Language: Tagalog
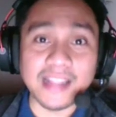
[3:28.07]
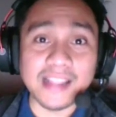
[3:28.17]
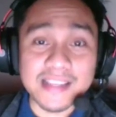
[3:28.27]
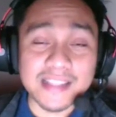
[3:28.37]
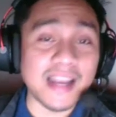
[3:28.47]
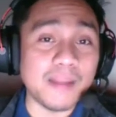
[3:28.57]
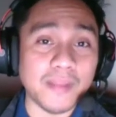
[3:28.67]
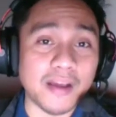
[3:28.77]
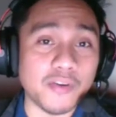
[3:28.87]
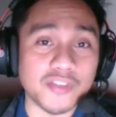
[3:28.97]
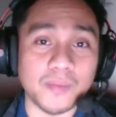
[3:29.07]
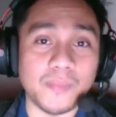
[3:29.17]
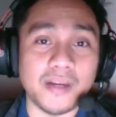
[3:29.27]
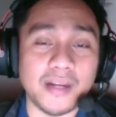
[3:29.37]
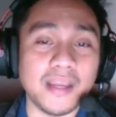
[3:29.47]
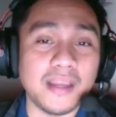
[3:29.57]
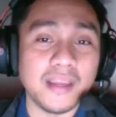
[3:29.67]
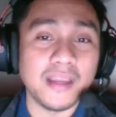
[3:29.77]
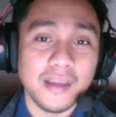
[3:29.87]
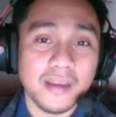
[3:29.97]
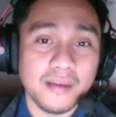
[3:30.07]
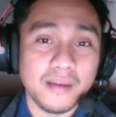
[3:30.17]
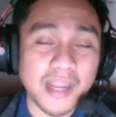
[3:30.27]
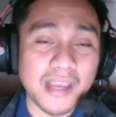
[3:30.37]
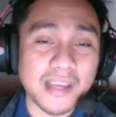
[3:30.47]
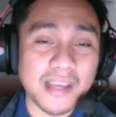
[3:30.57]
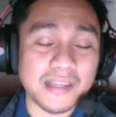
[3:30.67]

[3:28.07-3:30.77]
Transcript: At least alam ng customer na na